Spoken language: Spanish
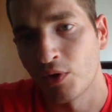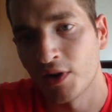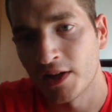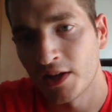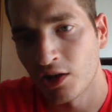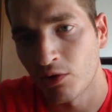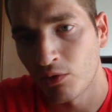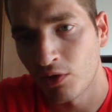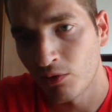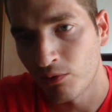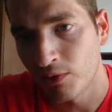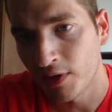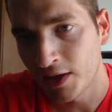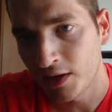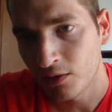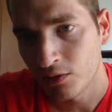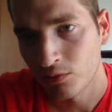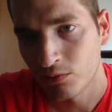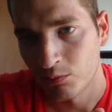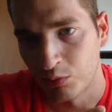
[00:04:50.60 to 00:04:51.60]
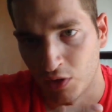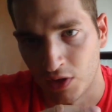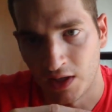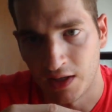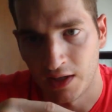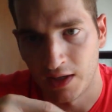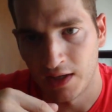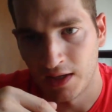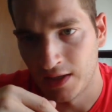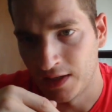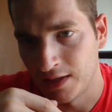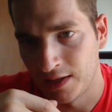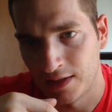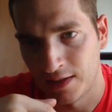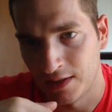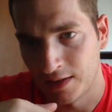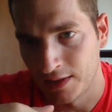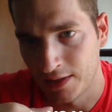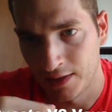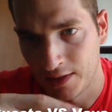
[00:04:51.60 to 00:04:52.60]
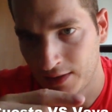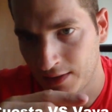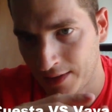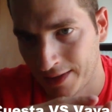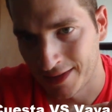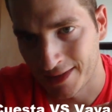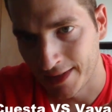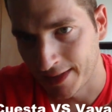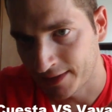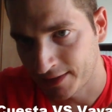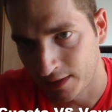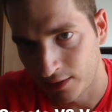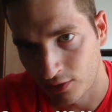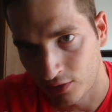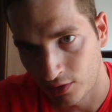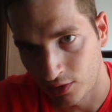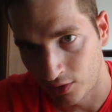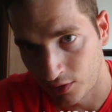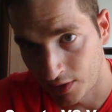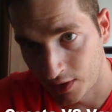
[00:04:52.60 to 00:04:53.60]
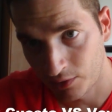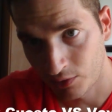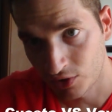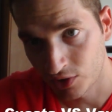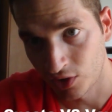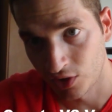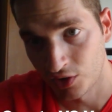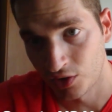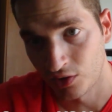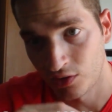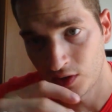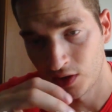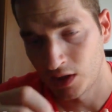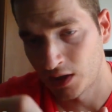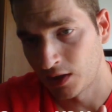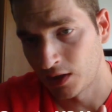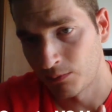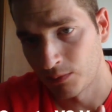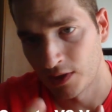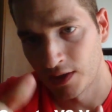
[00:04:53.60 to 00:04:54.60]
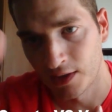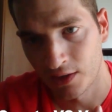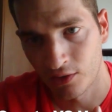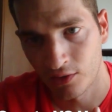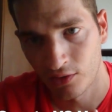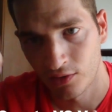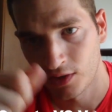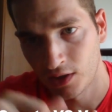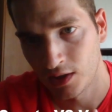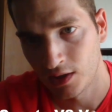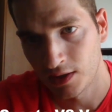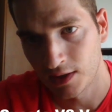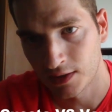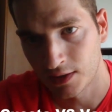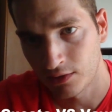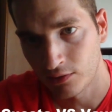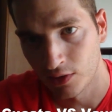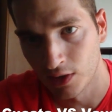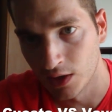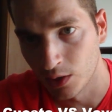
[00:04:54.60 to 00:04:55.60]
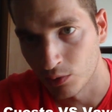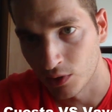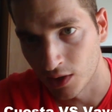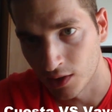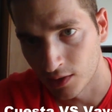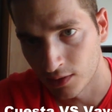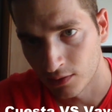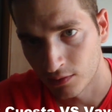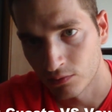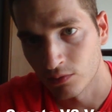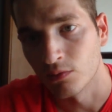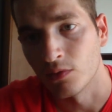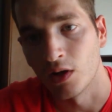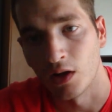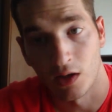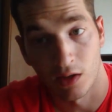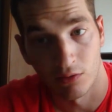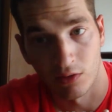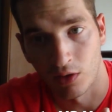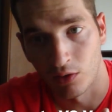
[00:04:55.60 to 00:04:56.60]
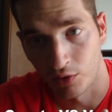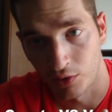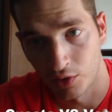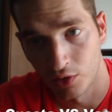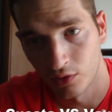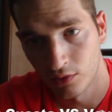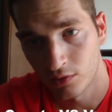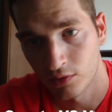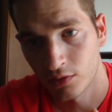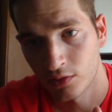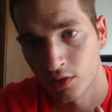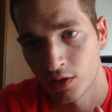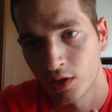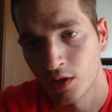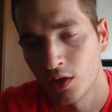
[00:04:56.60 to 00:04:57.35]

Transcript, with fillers: Puede no volver porque esté hasta los cojones de vosotros y diga, me largo y ya estoy libre. Es una opción.